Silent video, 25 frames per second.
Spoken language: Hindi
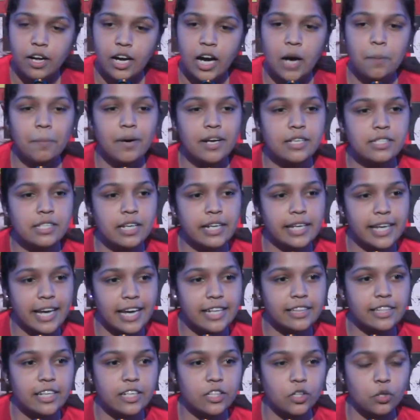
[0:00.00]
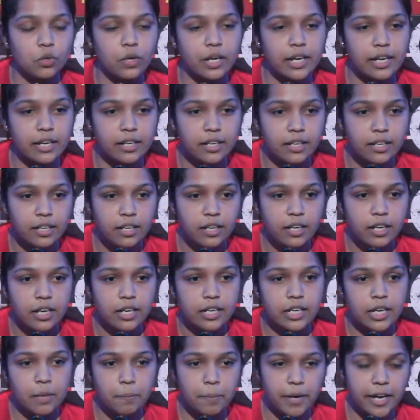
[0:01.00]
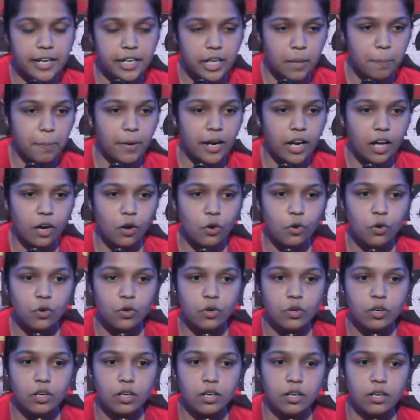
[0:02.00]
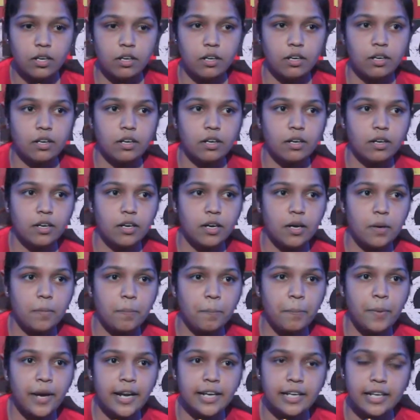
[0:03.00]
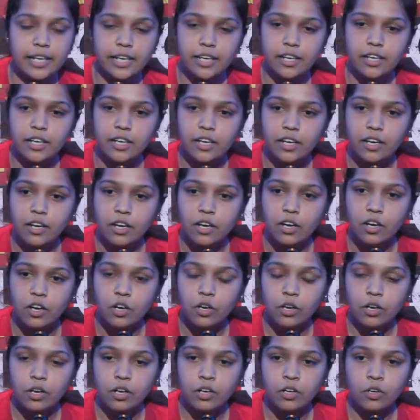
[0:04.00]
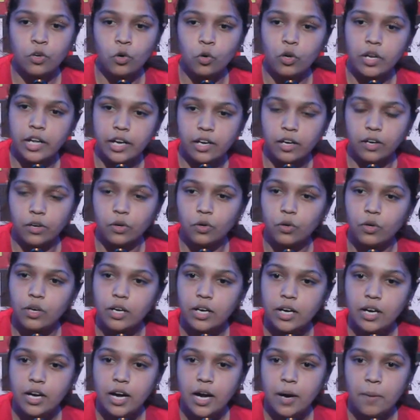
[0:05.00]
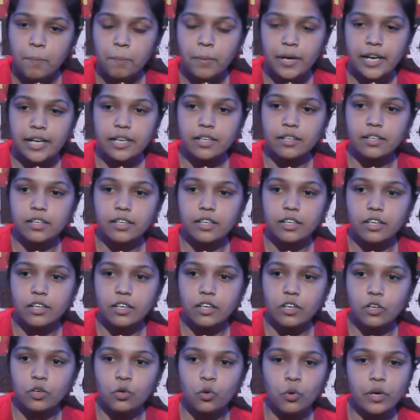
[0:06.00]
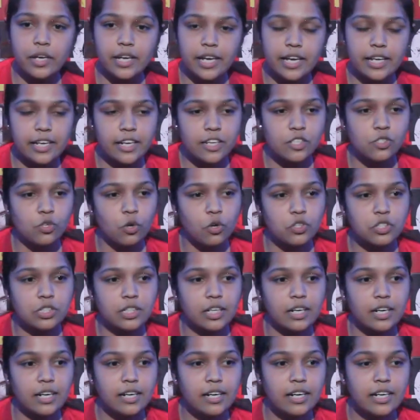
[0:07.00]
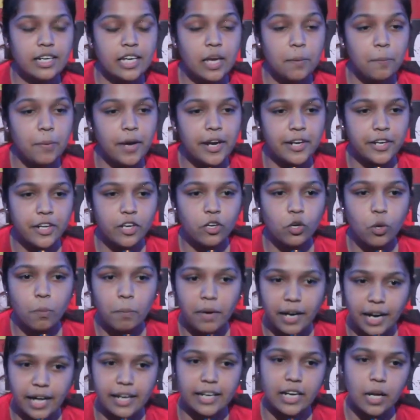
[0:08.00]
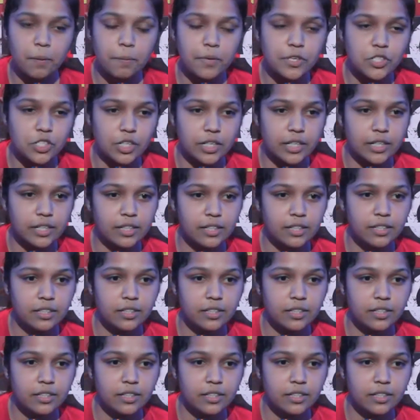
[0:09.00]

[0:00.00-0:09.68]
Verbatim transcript: हम अक्सर कहते तो हैं कि बेटी पढ़ाओ बेटी को लिखाओ बट कोई ये नहीं सोचता कि बेटी को बढ़ाना भी चाहिए